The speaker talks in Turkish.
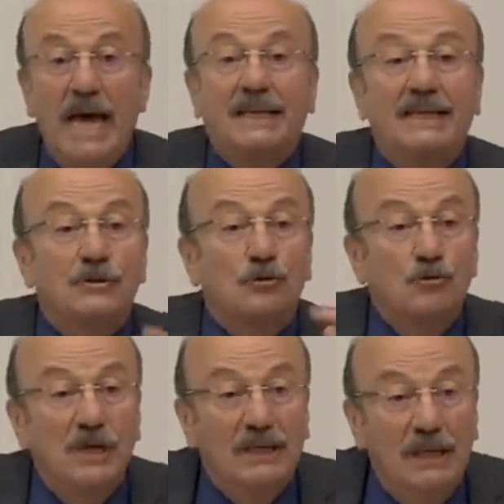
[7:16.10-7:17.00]
ek ders
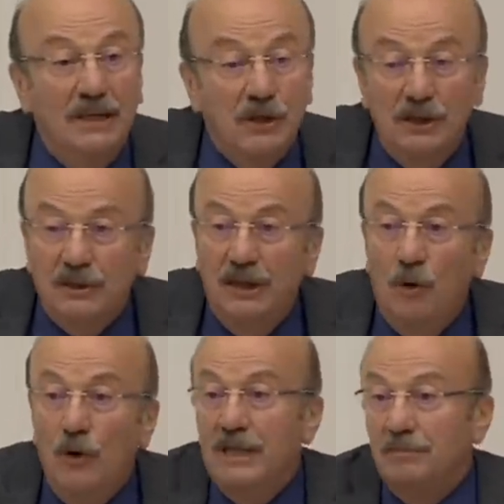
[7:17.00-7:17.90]
ücretiyle
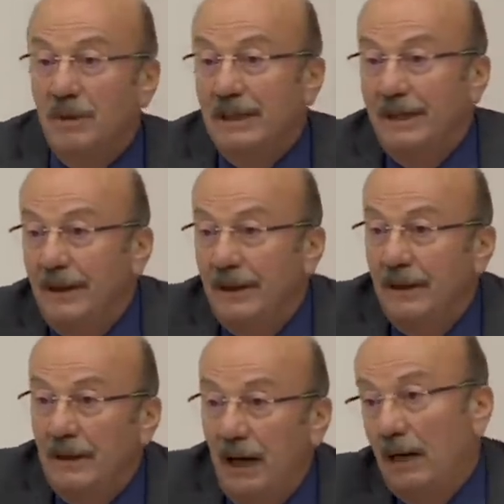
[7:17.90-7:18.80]
çalışan
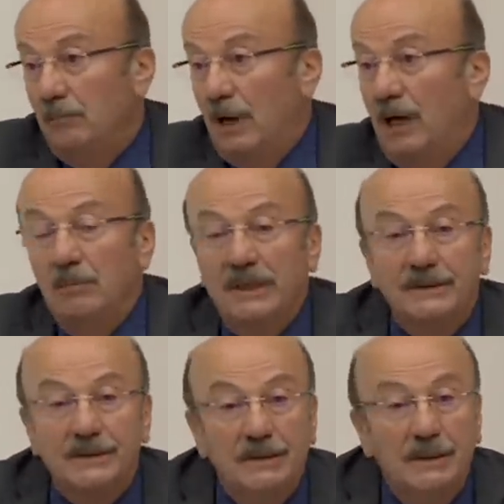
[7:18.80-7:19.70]
öğretmenleri alm
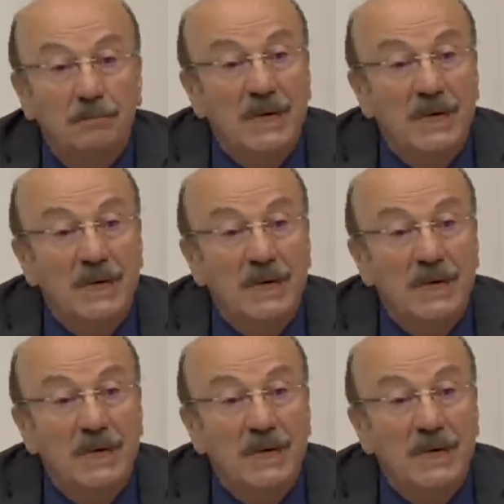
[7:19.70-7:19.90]
almadınız.